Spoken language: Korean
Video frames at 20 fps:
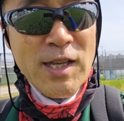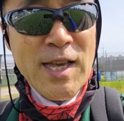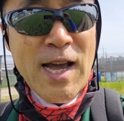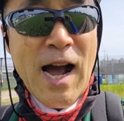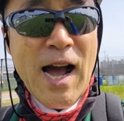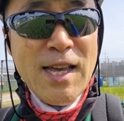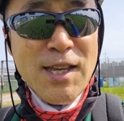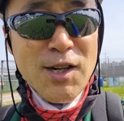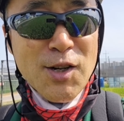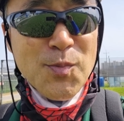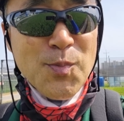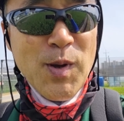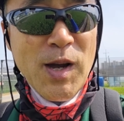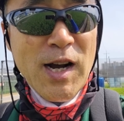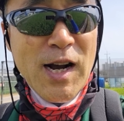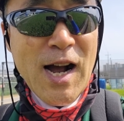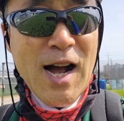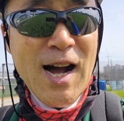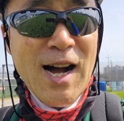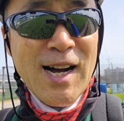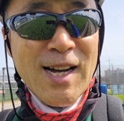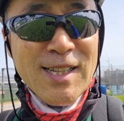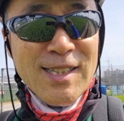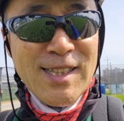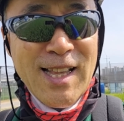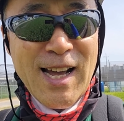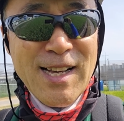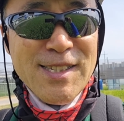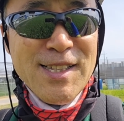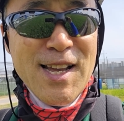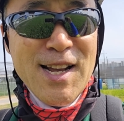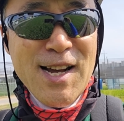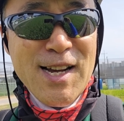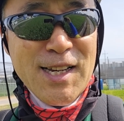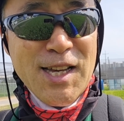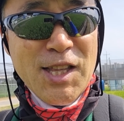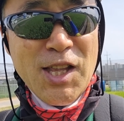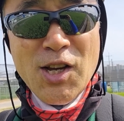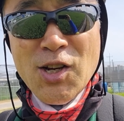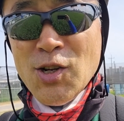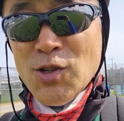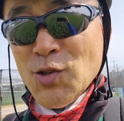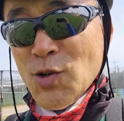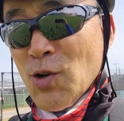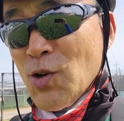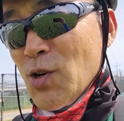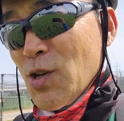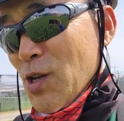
이 하영벼가 탄생하게 된 거죠.